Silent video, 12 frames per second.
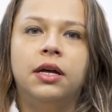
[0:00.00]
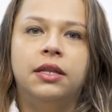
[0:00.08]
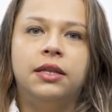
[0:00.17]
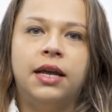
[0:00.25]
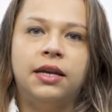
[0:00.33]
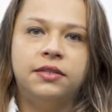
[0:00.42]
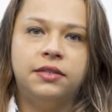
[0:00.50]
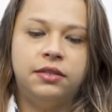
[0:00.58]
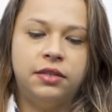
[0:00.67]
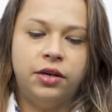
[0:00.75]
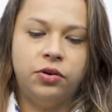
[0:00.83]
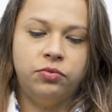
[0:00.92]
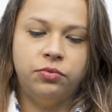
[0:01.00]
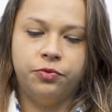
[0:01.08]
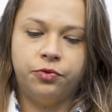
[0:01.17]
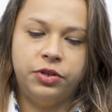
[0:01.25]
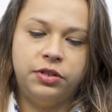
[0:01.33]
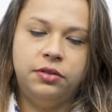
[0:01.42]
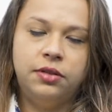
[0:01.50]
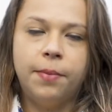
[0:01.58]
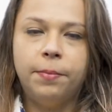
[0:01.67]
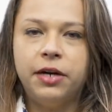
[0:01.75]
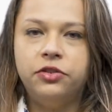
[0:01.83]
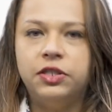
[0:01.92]
nasceu, não foi da
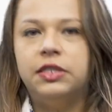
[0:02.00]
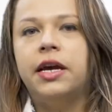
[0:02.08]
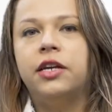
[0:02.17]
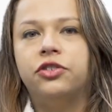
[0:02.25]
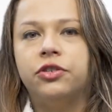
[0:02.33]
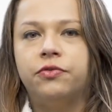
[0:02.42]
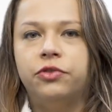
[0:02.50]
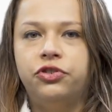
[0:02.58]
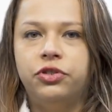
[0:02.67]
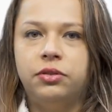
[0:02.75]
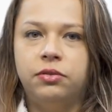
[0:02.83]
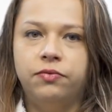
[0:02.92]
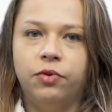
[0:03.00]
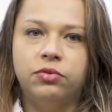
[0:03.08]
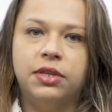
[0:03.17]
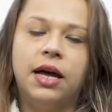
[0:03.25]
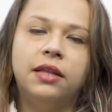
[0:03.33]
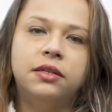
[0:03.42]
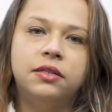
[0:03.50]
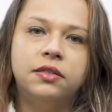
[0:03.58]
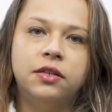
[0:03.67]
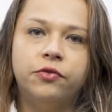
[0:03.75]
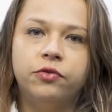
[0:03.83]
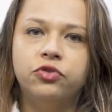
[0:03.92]
parte estética, foi de voltar a
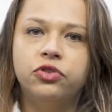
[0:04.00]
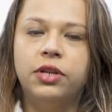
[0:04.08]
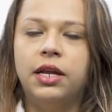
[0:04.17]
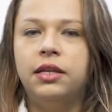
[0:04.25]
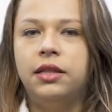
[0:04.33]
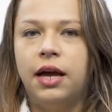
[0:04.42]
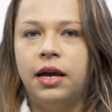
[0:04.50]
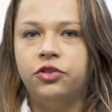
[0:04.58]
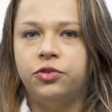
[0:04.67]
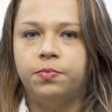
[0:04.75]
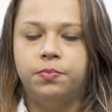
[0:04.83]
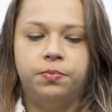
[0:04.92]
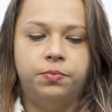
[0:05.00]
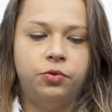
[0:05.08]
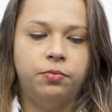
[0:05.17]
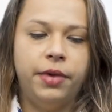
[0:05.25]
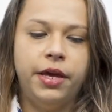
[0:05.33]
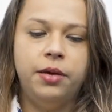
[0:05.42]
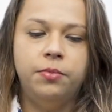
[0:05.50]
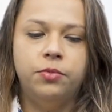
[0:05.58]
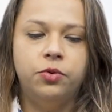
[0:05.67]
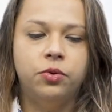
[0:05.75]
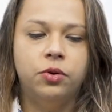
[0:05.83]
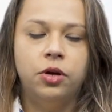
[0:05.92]
trazer a funcionalidade para o
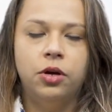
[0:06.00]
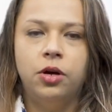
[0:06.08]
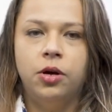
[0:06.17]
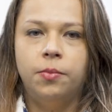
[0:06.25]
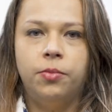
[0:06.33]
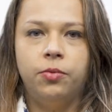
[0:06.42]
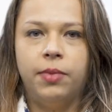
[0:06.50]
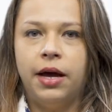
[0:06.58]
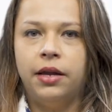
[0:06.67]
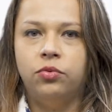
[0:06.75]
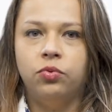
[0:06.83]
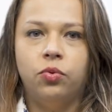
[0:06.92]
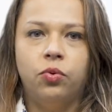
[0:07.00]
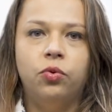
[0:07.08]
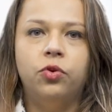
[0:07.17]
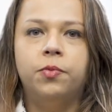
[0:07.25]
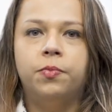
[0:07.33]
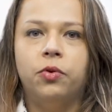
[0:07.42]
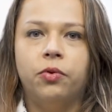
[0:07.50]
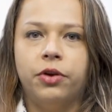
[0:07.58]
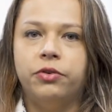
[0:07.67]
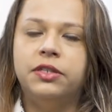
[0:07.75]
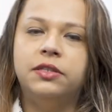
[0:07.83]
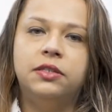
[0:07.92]
membro, para uma área do corpo, qualquer
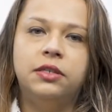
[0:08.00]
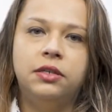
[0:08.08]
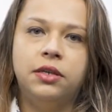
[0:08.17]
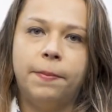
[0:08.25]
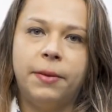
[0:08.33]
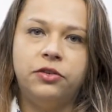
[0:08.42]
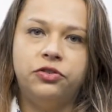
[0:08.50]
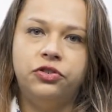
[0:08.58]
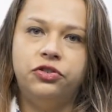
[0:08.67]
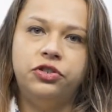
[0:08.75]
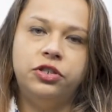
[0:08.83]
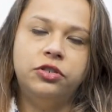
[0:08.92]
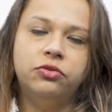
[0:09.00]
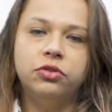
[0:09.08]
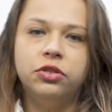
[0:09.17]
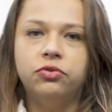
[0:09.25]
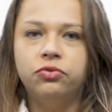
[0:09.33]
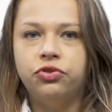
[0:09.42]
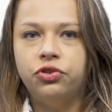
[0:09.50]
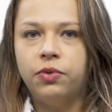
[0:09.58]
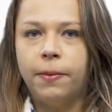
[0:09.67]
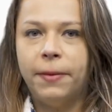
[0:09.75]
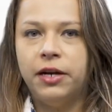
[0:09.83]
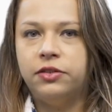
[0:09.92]
coisa assim. E a partir disso que surgiu
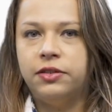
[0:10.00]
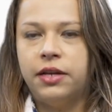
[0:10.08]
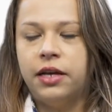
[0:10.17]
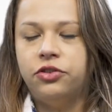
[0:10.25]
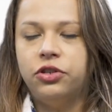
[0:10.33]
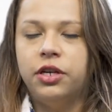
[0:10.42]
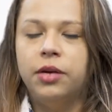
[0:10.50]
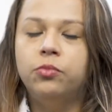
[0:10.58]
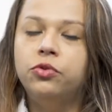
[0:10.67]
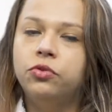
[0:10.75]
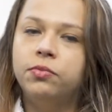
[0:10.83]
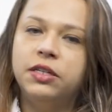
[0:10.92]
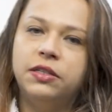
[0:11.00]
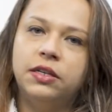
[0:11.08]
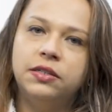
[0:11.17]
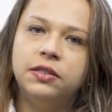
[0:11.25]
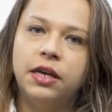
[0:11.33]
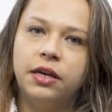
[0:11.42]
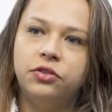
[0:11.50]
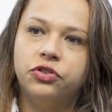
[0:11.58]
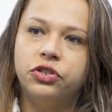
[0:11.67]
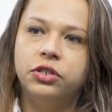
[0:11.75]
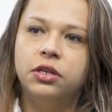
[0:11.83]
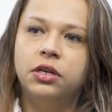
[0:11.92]
a parte estética, que é muito mais recente.